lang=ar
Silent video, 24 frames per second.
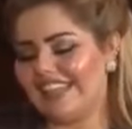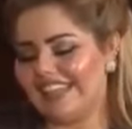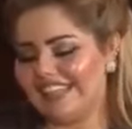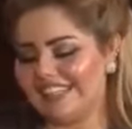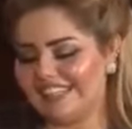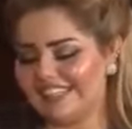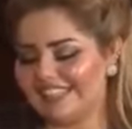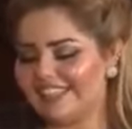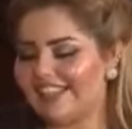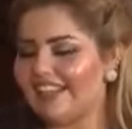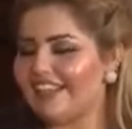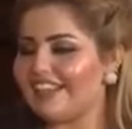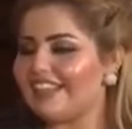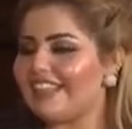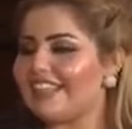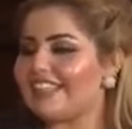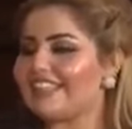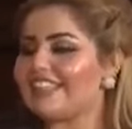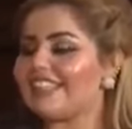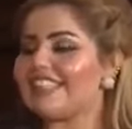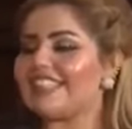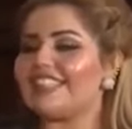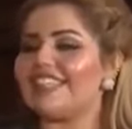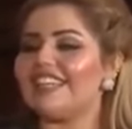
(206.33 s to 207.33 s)
صح
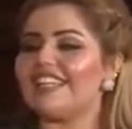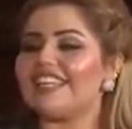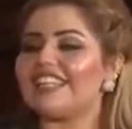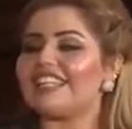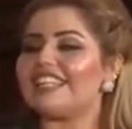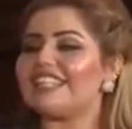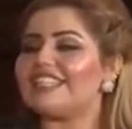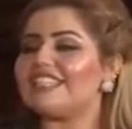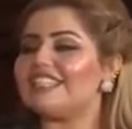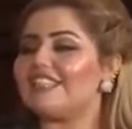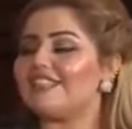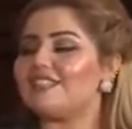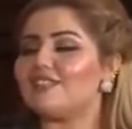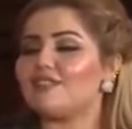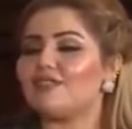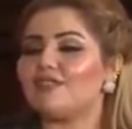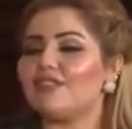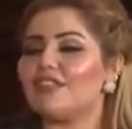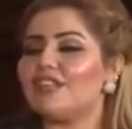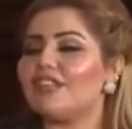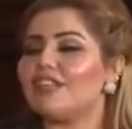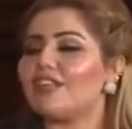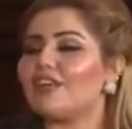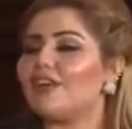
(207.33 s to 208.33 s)
لسانك تستحق
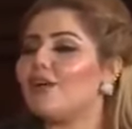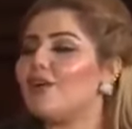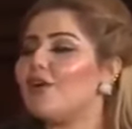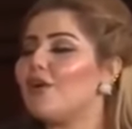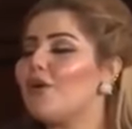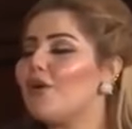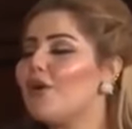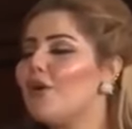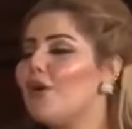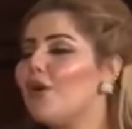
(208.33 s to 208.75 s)
التصفيق